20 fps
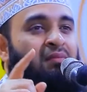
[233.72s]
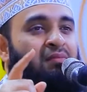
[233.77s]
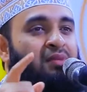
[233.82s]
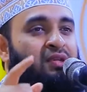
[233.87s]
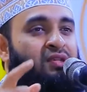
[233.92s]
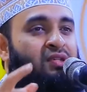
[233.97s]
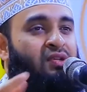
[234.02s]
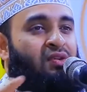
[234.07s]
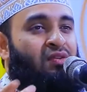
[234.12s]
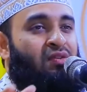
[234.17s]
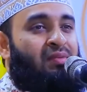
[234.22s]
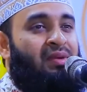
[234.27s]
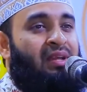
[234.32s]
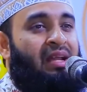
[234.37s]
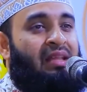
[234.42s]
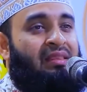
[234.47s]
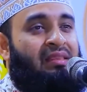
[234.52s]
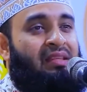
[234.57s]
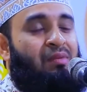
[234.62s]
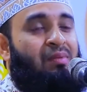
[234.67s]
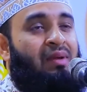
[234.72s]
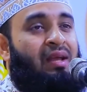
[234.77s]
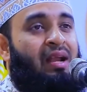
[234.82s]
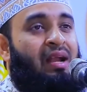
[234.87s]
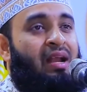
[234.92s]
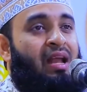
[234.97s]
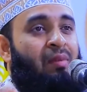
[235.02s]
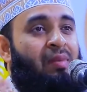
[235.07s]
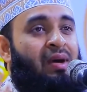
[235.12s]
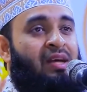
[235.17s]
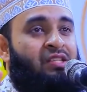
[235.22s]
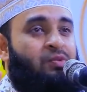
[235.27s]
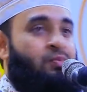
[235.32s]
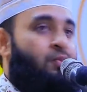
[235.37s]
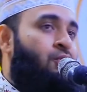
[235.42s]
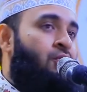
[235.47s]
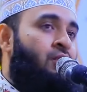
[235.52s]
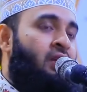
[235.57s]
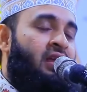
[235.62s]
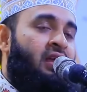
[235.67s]
বিশ্বনবী রাত্রিবেলা নামাজ
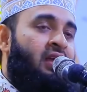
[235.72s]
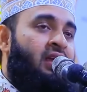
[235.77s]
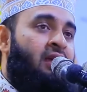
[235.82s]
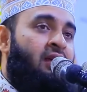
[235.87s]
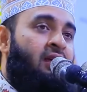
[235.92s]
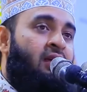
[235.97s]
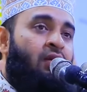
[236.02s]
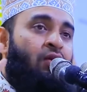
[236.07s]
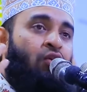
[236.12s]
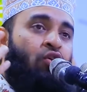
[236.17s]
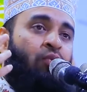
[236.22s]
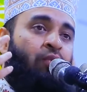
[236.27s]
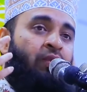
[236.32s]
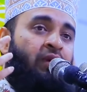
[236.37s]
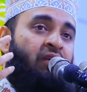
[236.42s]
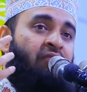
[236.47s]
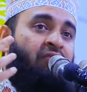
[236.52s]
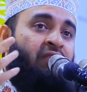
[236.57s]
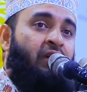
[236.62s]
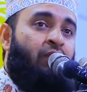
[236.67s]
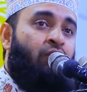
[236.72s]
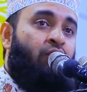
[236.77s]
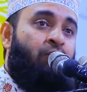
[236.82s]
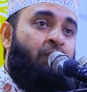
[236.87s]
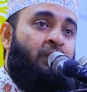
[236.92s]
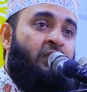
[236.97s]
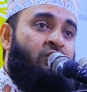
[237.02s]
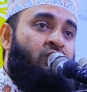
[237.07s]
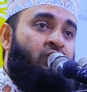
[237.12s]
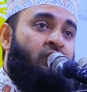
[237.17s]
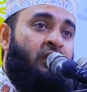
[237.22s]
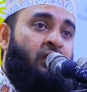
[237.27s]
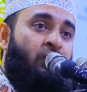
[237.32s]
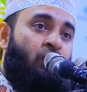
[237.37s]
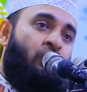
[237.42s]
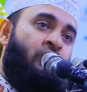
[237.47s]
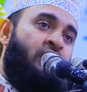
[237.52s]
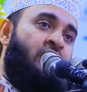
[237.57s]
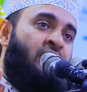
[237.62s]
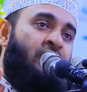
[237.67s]
পড়লে ওমরে ফারুক পেছনে
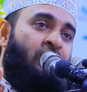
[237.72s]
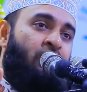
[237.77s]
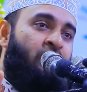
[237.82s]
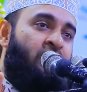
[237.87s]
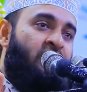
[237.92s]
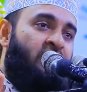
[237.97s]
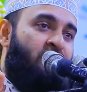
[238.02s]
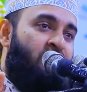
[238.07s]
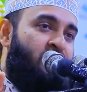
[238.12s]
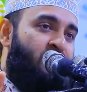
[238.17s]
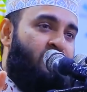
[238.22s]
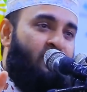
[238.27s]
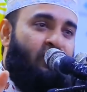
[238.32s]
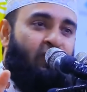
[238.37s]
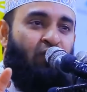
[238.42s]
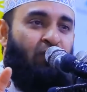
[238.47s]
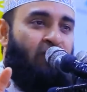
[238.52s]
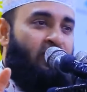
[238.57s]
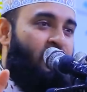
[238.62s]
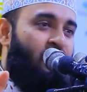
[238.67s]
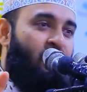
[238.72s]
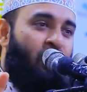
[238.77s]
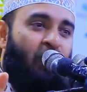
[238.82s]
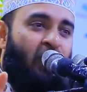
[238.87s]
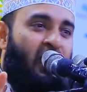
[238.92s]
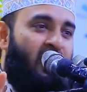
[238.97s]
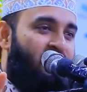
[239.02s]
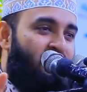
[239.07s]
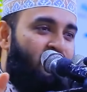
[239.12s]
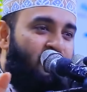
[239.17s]
লুকিয়ে লুকিয়ে বিশ্বনবীর কোরআন